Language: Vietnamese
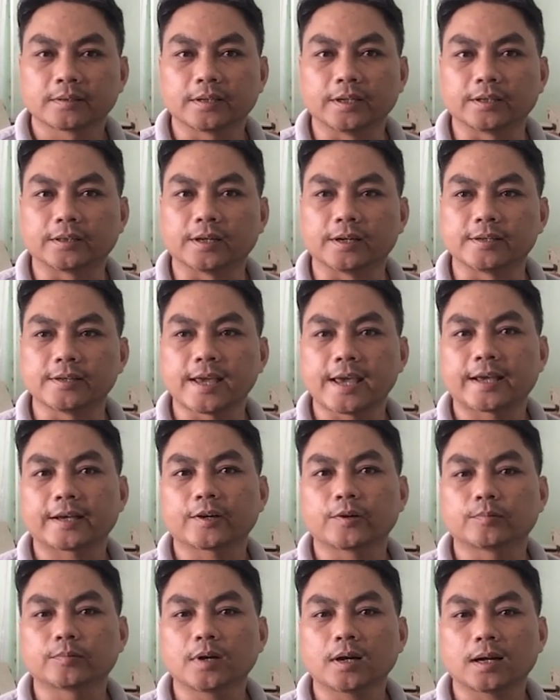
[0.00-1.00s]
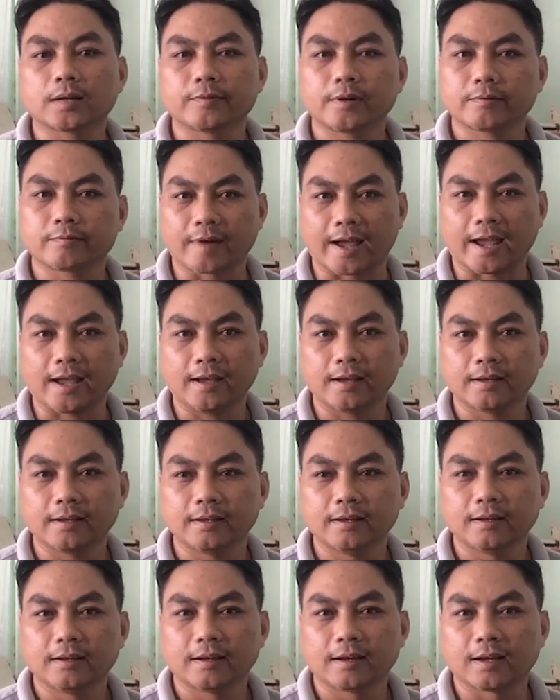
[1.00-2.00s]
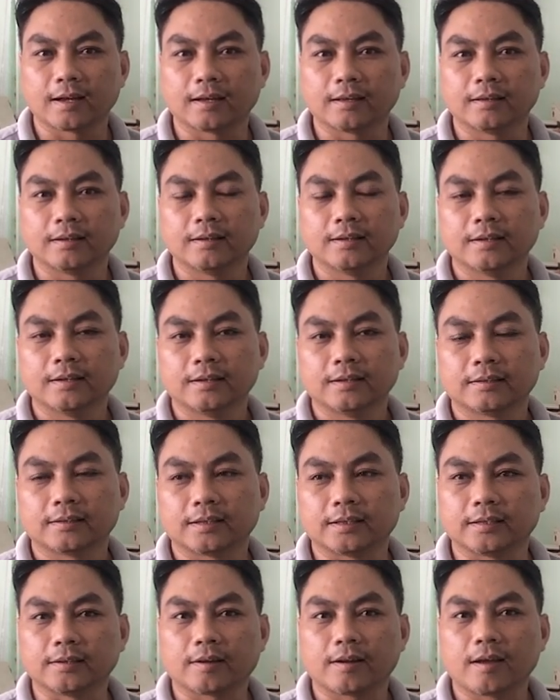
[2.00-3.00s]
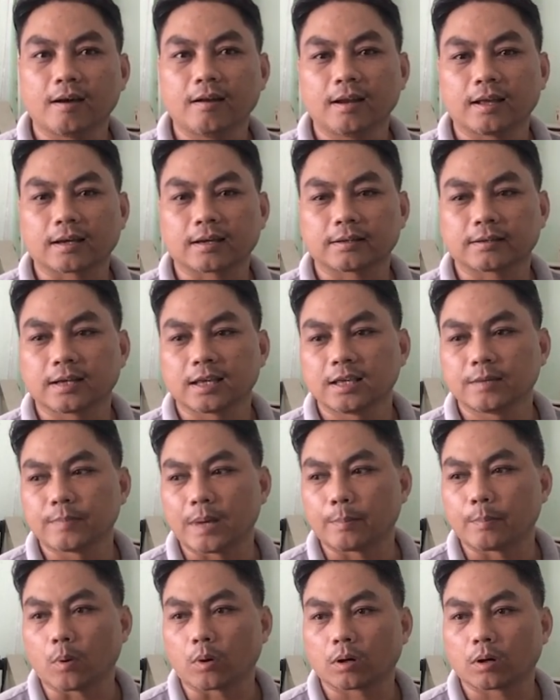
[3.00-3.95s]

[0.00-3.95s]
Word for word: thì thời gian cũng rất là vất vả, thì do đó là khi mà